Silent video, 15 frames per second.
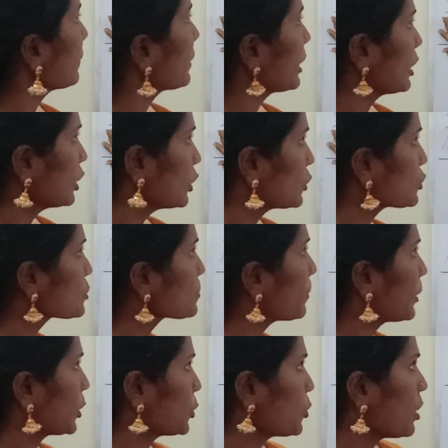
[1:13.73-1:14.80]
நம்ம என்ன யூஸ்
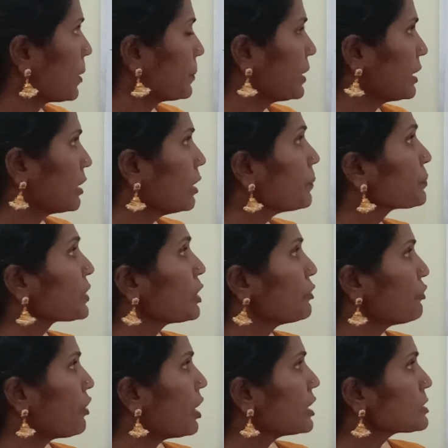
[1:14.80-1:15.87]
பண்ணோம் அப்படின்னா
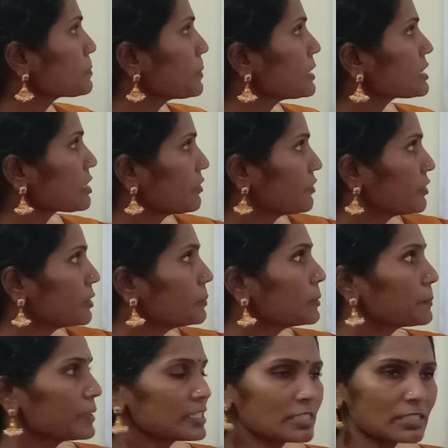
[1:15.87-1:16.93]
வாஸ் ப்ளஸ் வேர்பு
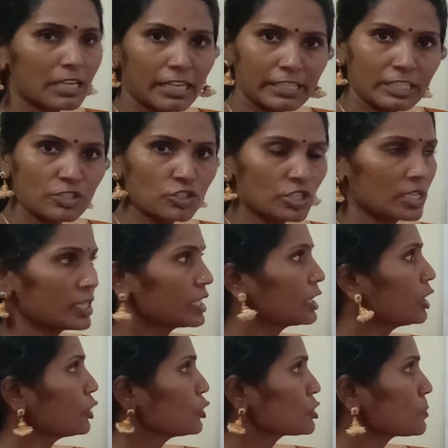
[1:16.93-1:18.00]
ப்ளஸ் ஐஎன்ஜி
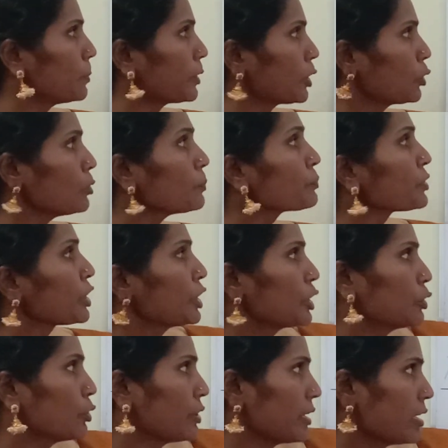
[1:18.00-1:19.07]
இதான் யூஸ் பண்ணும்
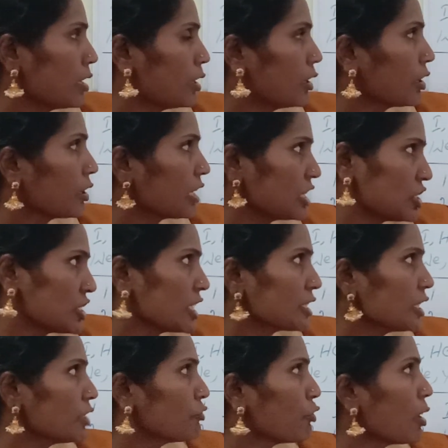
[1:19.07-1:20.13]
இதோடைய
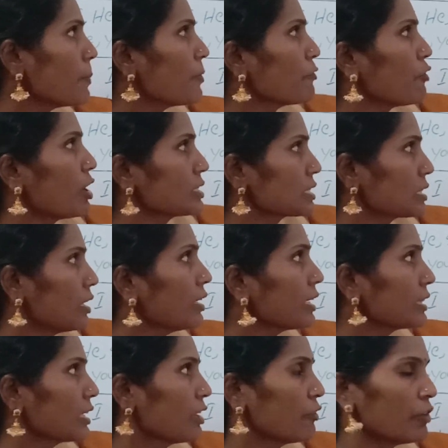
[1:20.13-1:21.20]
contracted ஃபார்ம் வாஸ் not
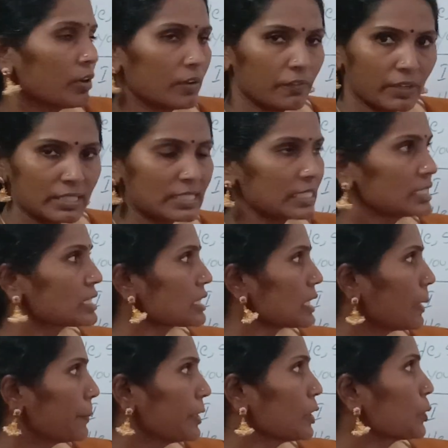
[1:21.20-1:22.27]
இதை நான்
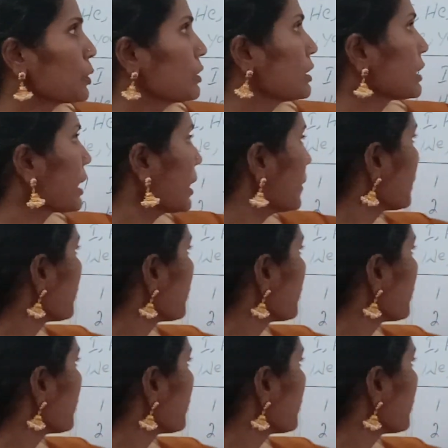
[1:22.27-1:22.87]
அப்படின்னு கொடுத்துருக்கேன்